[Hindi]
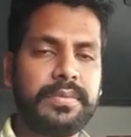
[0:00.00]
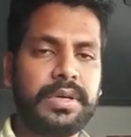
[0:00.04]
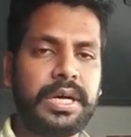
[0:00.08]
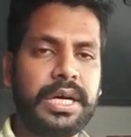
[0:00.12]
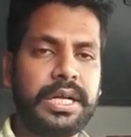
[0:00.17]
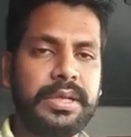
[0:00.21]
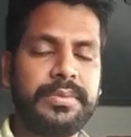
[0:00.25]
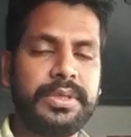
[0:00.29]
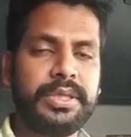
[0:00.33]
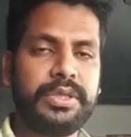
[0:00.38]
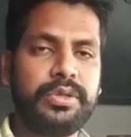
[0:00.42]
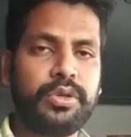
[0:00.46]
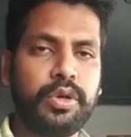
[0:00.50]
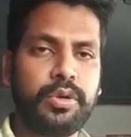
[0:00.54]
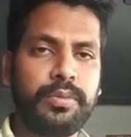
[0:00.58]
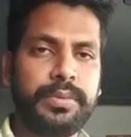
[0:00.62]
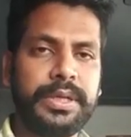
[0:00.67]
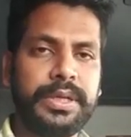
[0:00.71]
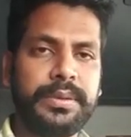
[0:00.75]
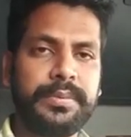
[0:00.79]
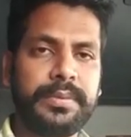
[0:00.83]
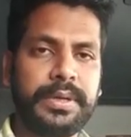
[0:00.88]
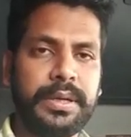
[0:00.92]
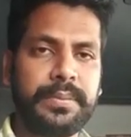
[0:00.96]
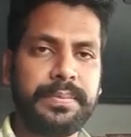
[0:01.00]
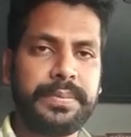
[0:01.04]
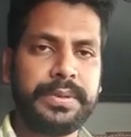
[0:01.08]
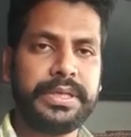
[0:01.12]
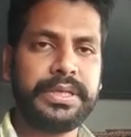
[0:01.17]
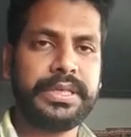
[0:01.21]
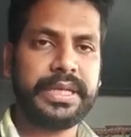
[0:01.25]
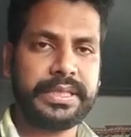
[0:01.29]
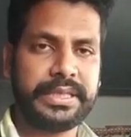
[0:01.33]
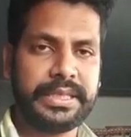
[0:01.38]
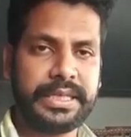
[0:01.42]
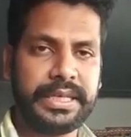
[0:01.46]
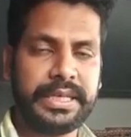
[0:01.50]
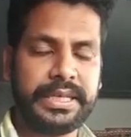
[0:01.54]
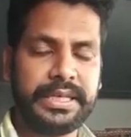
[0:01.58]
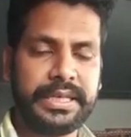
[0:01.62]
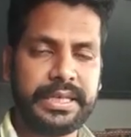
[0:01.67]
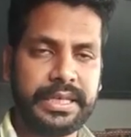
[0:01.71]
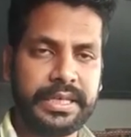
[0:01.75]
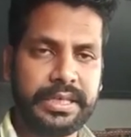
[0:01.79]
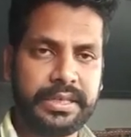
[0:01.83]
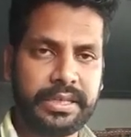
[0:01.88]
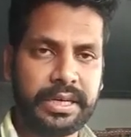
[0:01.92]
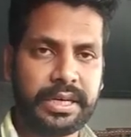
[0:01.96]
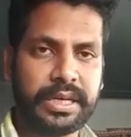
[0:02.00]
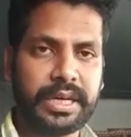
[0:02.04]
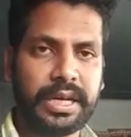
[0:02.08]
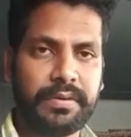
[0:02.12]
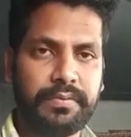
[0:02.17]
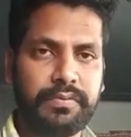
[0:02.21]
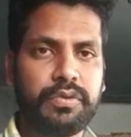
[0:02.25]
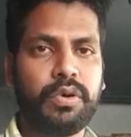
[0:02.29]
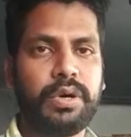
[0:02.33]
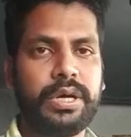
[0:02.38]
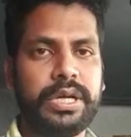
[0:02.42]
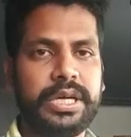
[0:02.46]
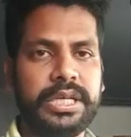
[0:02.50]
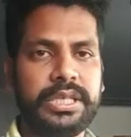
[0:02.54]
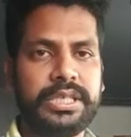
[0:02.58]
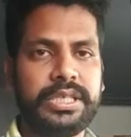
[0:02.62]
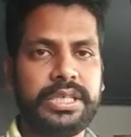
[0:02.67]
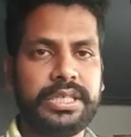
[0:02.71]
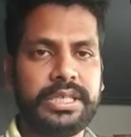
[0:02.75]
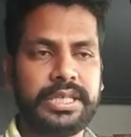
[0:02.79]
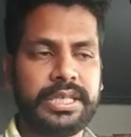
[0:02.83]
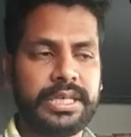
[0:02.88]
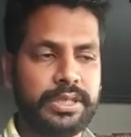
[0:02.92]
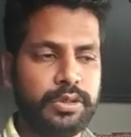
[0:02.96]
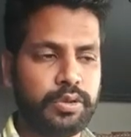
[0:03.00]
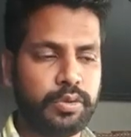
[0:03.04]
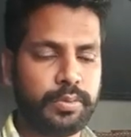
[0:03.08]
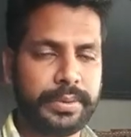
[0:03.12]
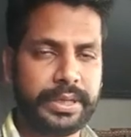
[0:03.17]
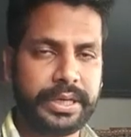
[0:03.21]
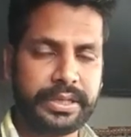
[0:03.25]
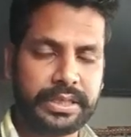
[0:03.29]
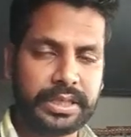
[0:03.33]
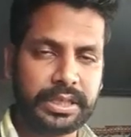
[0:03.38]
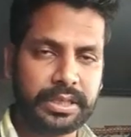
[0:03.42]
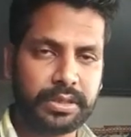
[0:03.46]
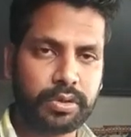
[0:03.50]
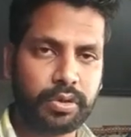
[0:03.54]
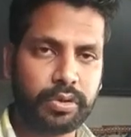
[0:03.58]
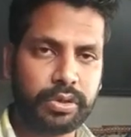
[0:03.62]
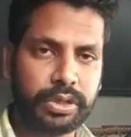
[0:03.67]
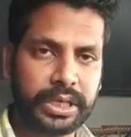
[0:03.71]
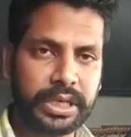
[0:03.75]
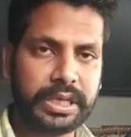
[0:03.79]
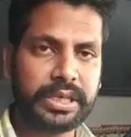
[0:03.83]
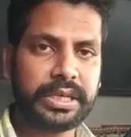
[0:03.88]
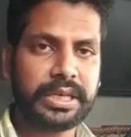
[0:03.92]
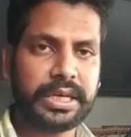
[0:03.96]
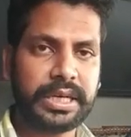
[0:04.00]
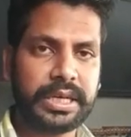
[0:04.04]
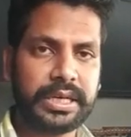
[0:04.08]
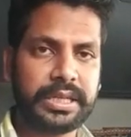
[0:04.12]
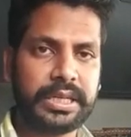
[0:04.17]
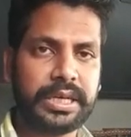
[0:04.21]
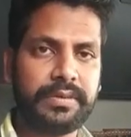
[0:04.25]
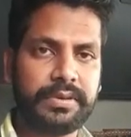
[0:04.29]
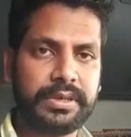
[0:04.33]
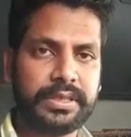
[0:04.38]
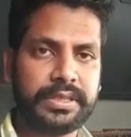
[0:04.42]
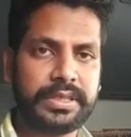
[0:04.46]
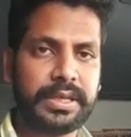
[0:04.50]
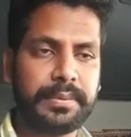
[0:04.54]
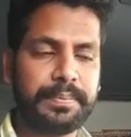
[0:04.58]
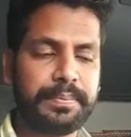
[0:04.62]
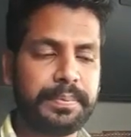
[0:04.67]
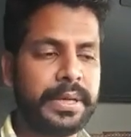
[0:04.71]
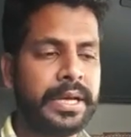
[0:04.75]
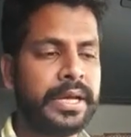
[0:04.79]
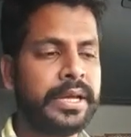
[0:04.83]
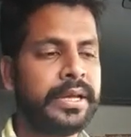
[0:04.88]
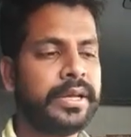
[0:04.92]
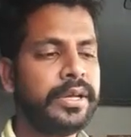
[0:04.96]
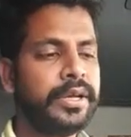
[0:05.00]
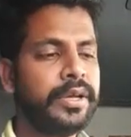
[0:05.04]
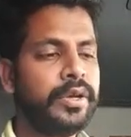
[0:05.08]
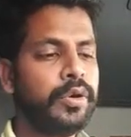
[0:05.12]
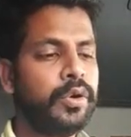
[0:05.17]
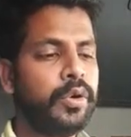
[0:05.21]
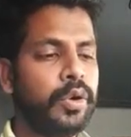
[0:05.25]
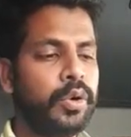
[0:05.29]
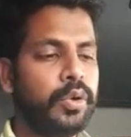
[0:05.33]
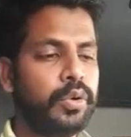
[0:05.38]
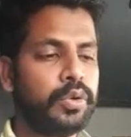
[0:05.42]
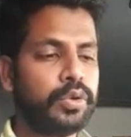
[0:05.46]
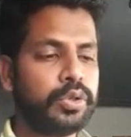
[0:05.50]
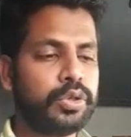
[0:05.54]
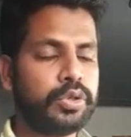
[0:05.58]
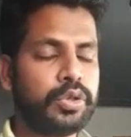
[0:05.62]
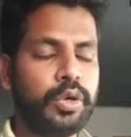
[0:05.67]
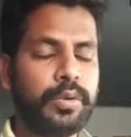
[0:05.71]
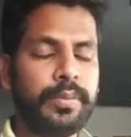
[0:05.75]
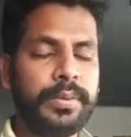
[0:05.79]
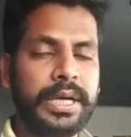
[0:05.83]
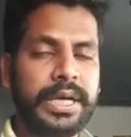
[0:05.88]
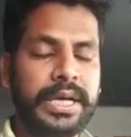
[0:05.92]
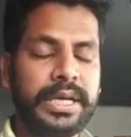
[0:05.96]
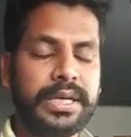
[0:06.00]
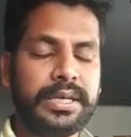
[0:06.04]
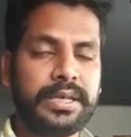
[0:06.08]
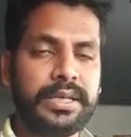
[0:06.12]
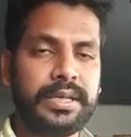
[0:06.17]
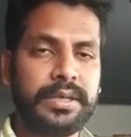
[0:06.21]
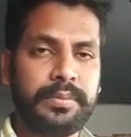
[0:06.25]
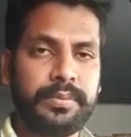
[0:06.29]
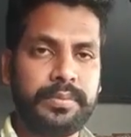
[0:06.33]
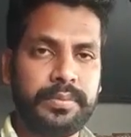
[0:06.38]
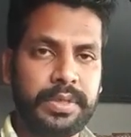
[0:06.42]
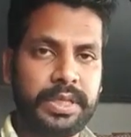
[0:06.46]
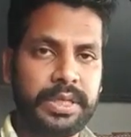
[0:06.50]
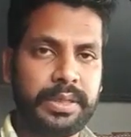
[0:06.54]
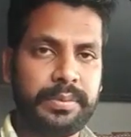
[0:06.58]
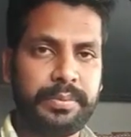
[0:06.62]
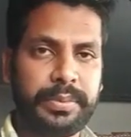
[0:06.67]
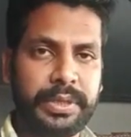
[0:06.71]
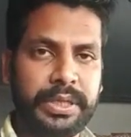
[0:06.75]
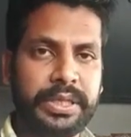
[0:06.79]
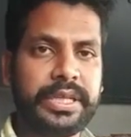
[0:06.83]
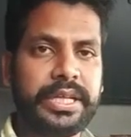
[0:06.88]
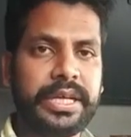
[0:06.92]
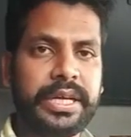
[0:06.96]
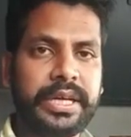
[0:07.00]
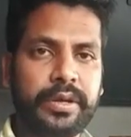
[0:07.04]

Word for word: आदमी जो भी मतलब इंडिया से इधर गल्फ को आना चाहता है जो मेरे साथ कॉन्टेक्ट करता है व्हाट्सएप पे उसको मैं एक विनती